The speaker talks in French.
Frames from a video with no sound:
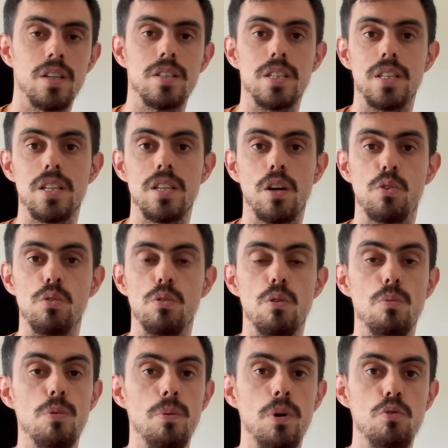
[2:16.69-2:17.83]
C'est-à-dire
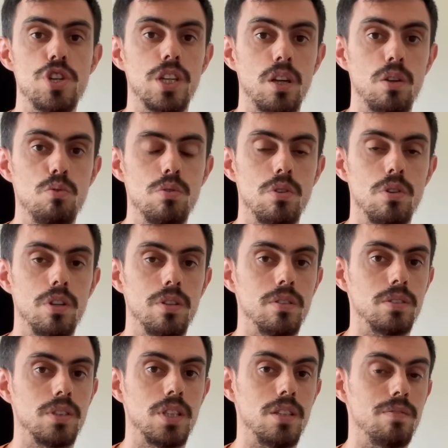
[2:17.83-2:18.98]
qu'au moment où j'écris du code
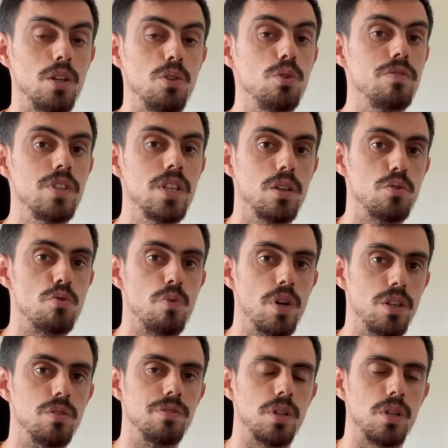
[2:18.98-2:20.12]
qui va devenir du what
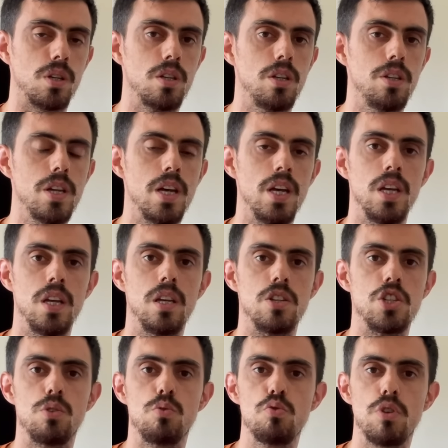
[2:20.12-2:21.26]
the fuck code,
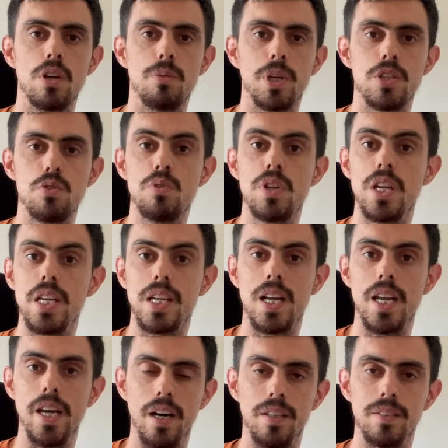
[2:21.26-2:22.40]
j'ai toujours l'impression qu'il est
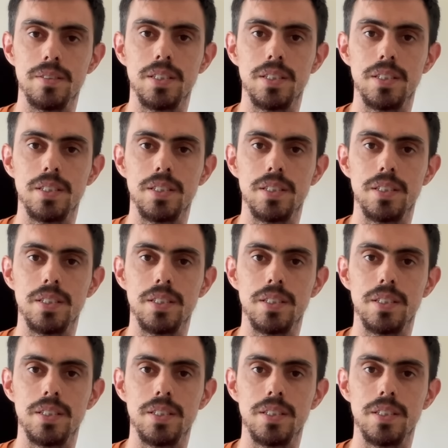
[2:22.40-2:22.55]
clair.